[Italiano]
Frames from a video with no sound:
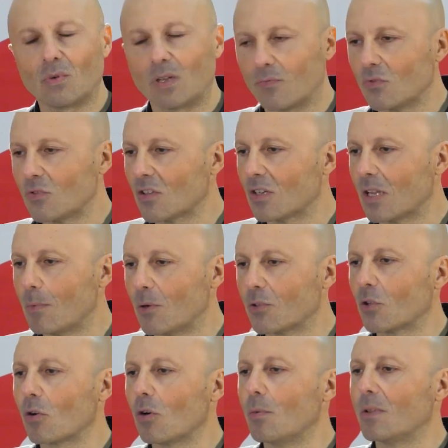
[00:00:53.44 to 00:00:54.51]
una funzione
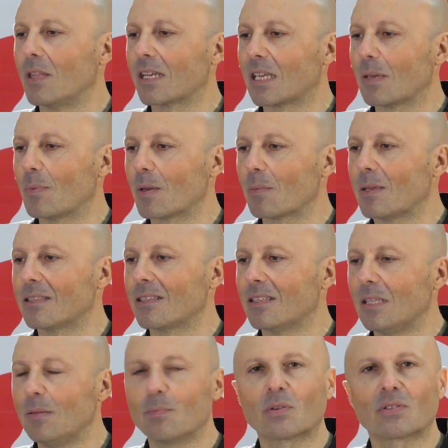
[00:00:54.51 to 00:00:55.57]
molto comoda che permette
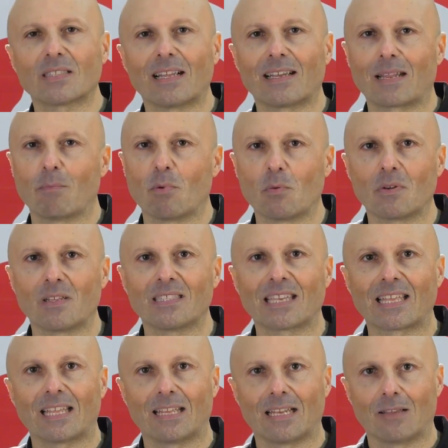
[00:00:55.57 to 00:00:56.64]
di impostare e
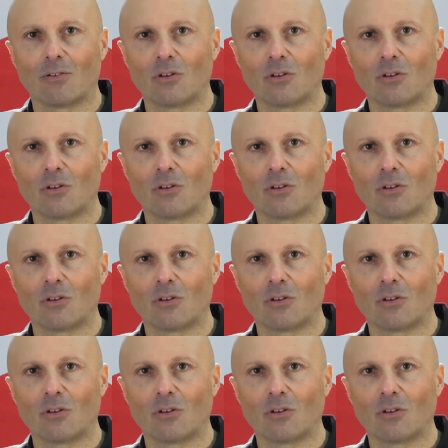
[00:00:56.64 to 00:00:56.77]
memorizzare la